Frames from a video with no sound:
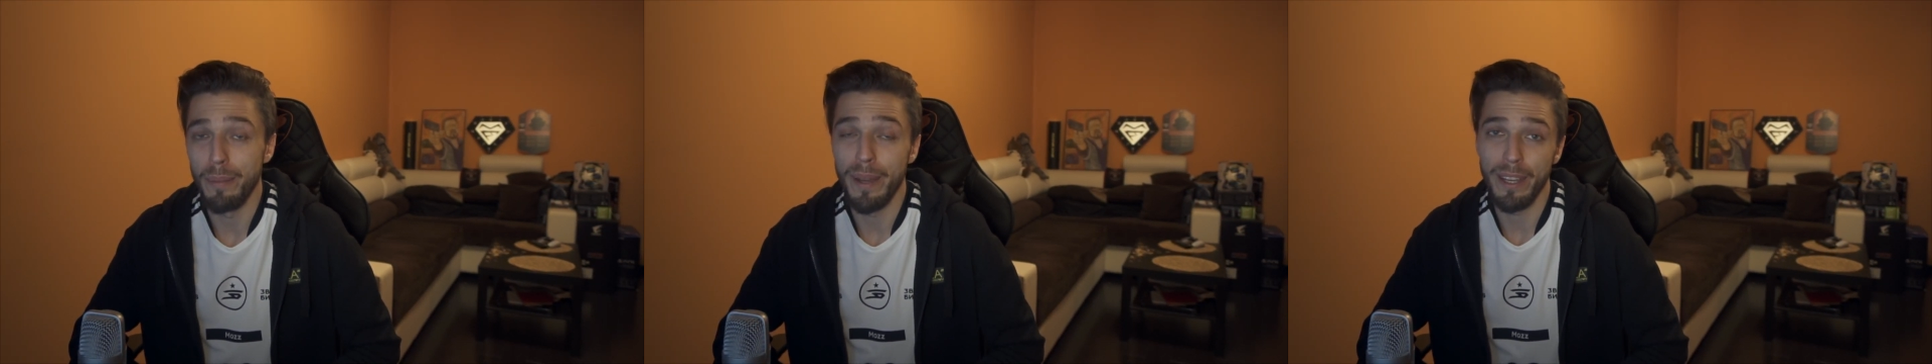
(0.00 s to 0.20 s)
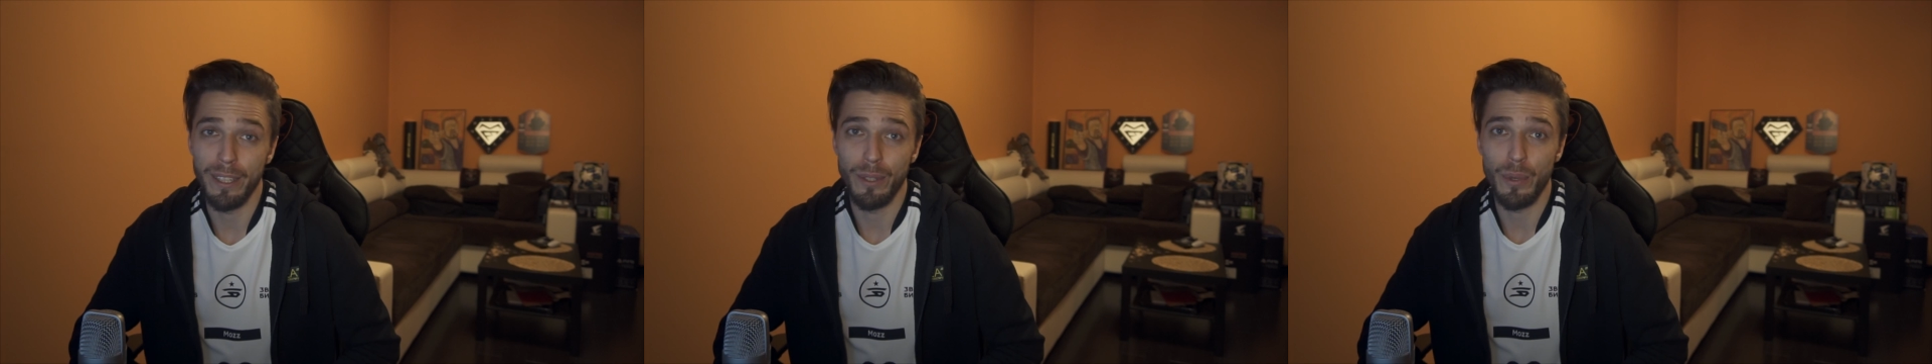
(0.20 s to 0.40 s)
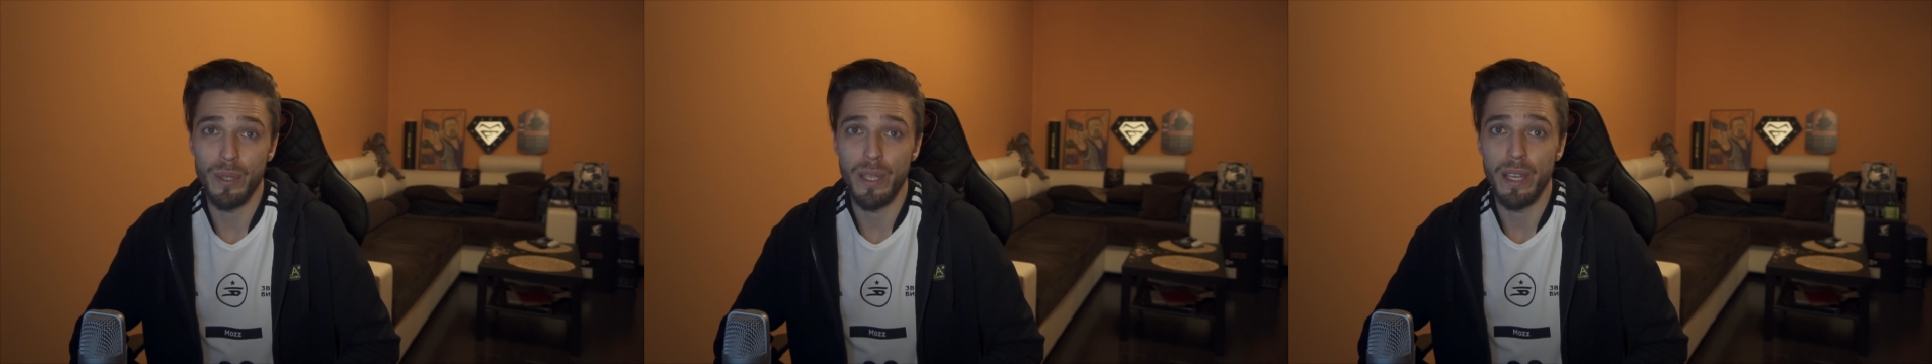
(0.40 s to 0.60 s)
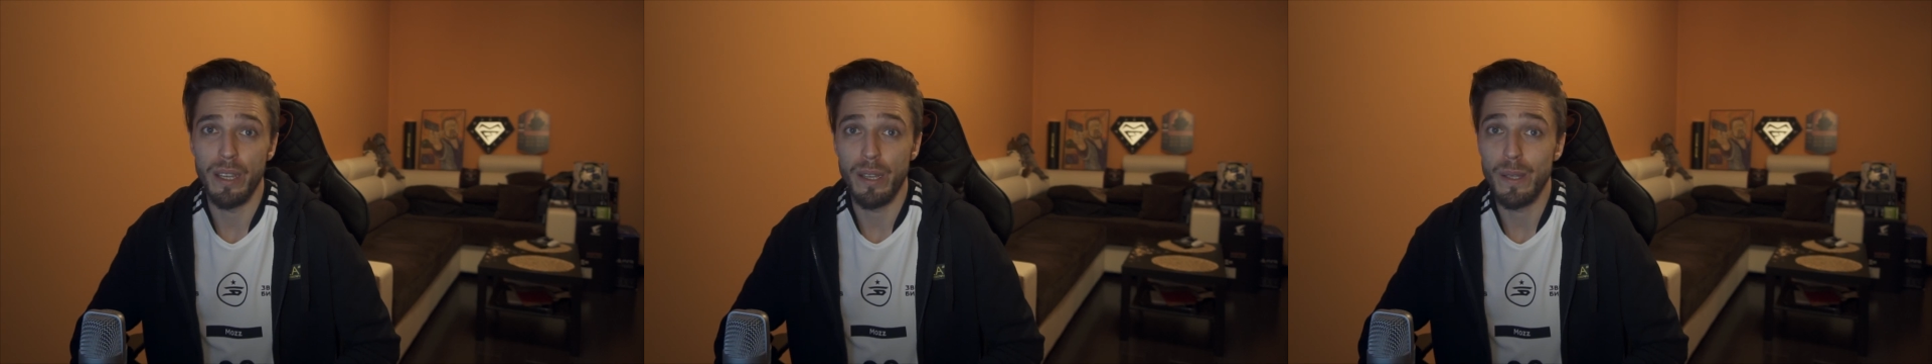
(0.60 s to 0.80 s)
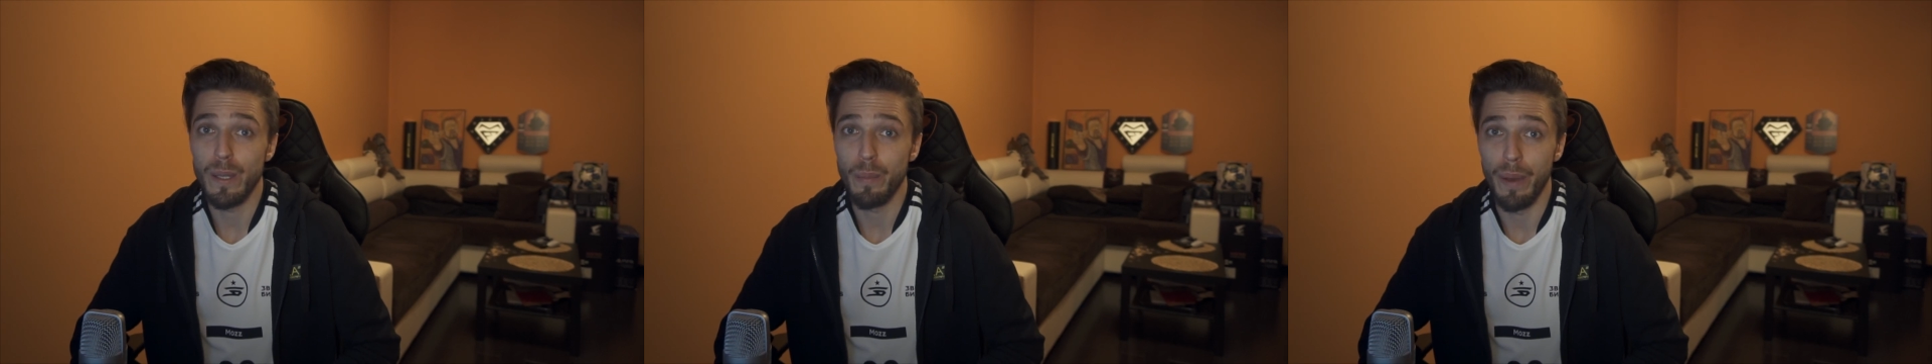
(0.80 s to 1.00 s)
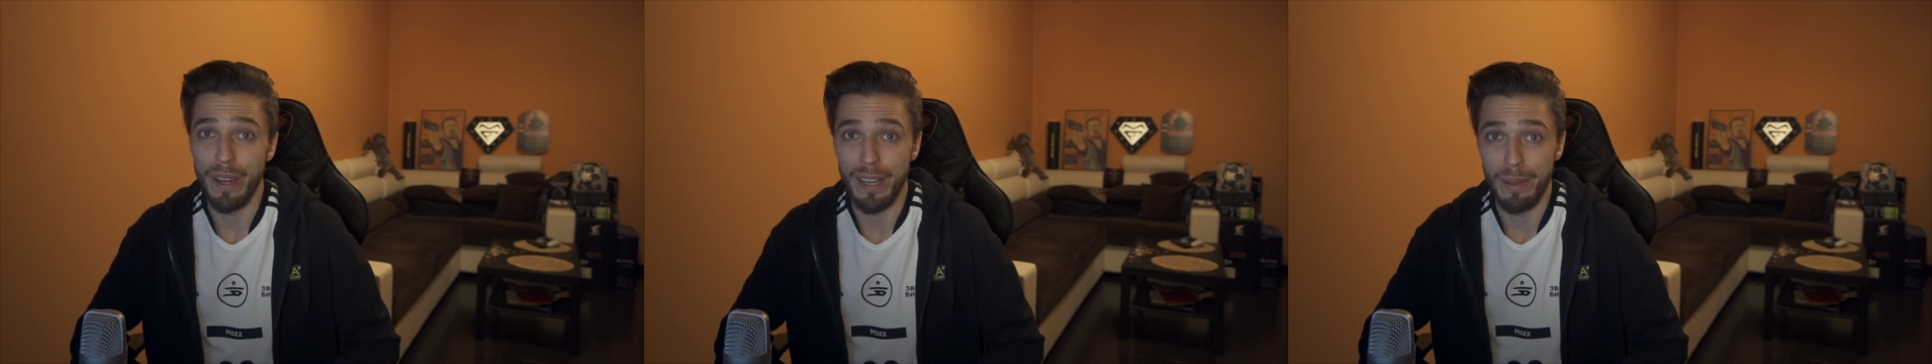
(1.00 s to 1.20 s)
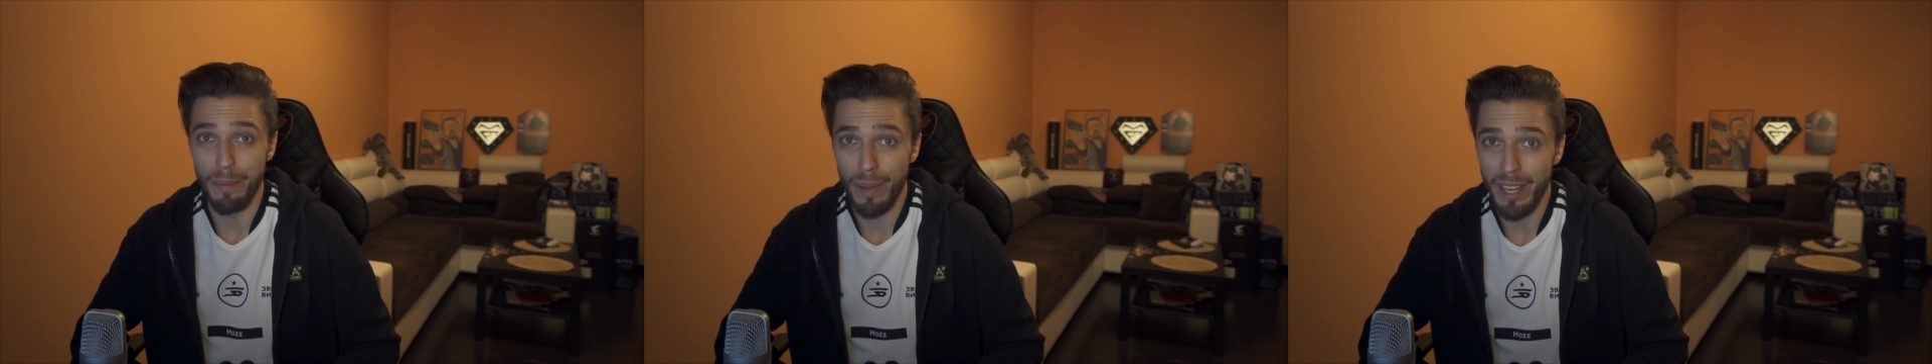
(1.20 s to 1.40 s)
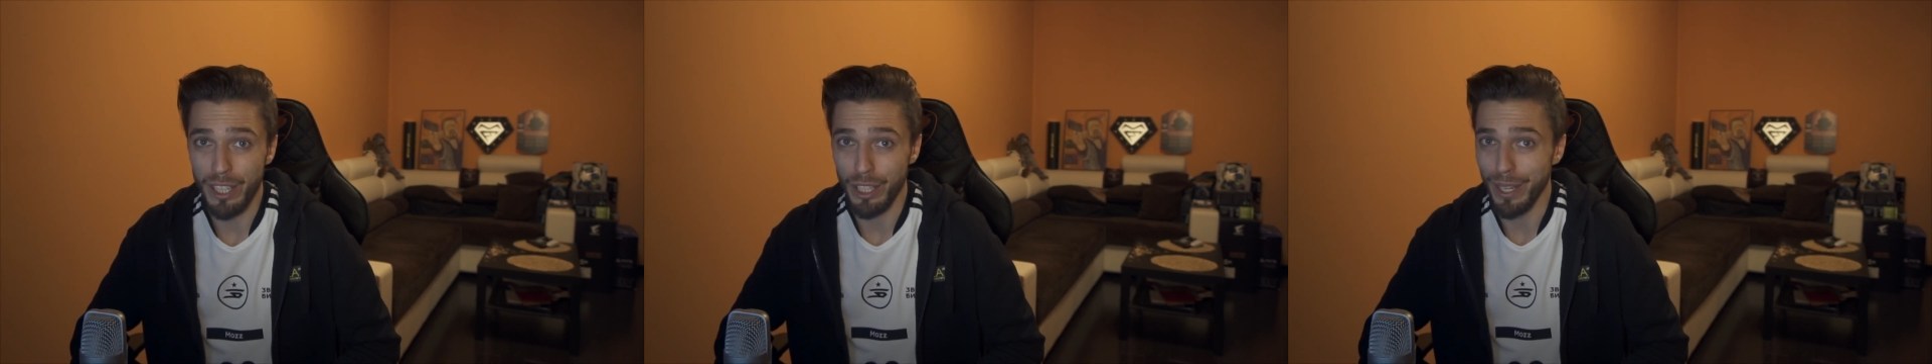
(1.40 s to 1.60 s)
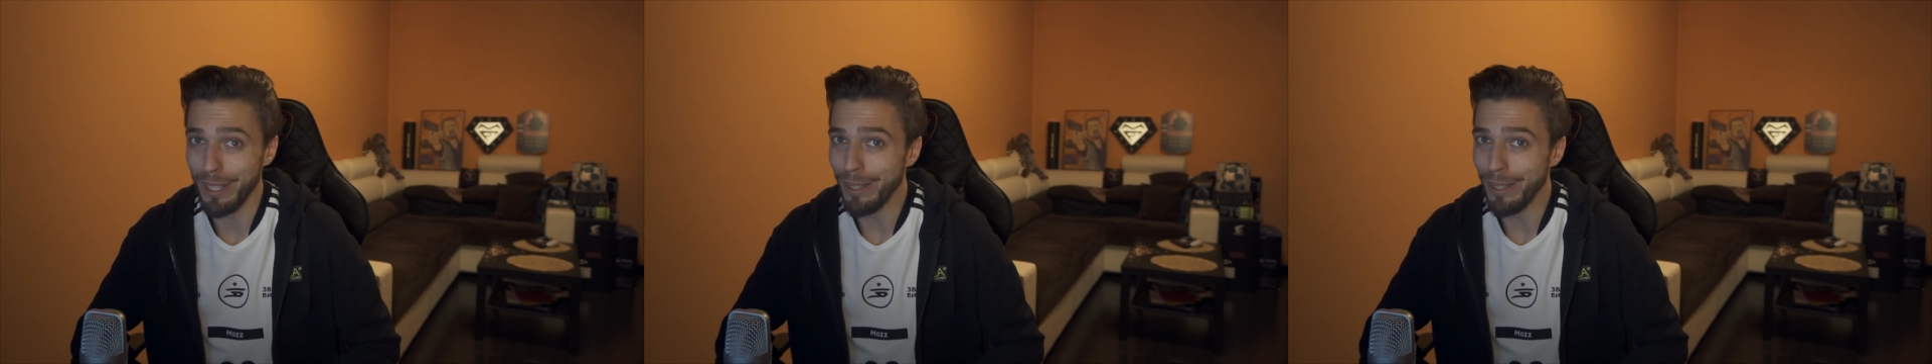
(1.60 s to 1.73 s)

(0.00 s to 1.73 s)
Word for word: моих друзей из Пари Матч,